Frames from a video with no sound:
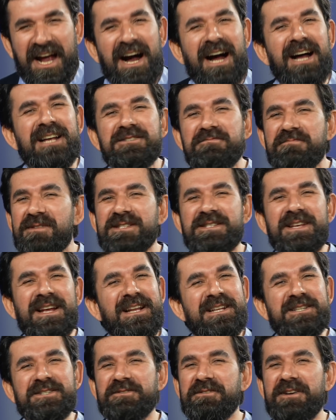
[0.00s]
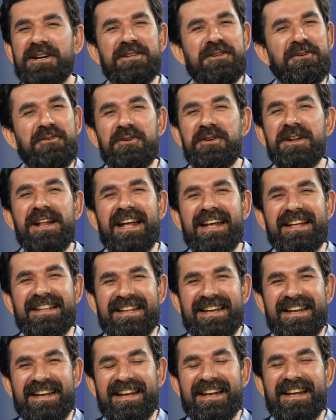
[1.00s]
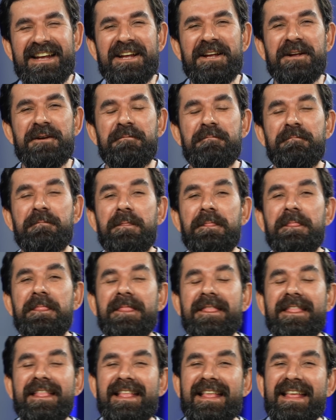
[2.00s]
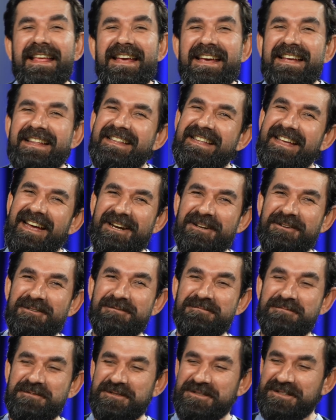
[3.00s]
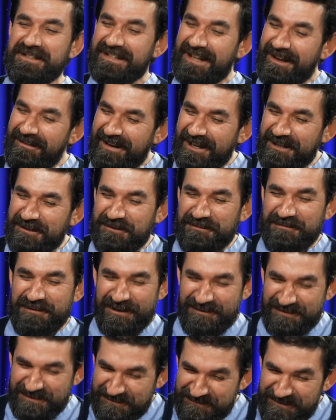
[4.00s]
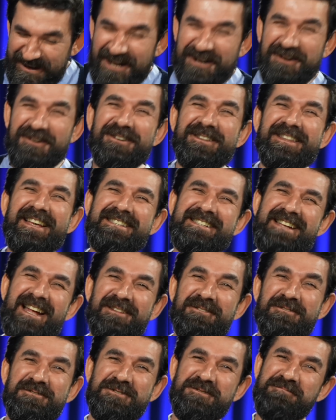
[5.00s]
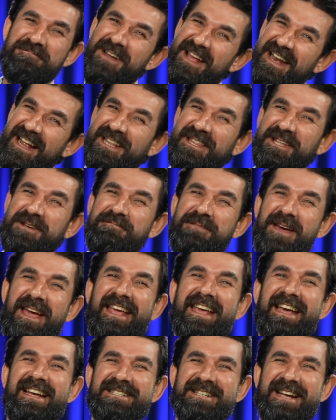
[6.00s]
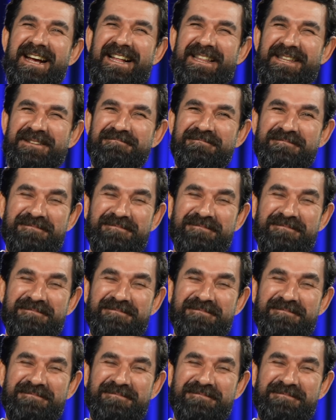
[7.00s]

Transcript: kaz meselesi vardı. O neydi? İhtiyar gülmüş. Devlettim demiş. Var onu da sen düşün. Ben artık pek geç kaldım.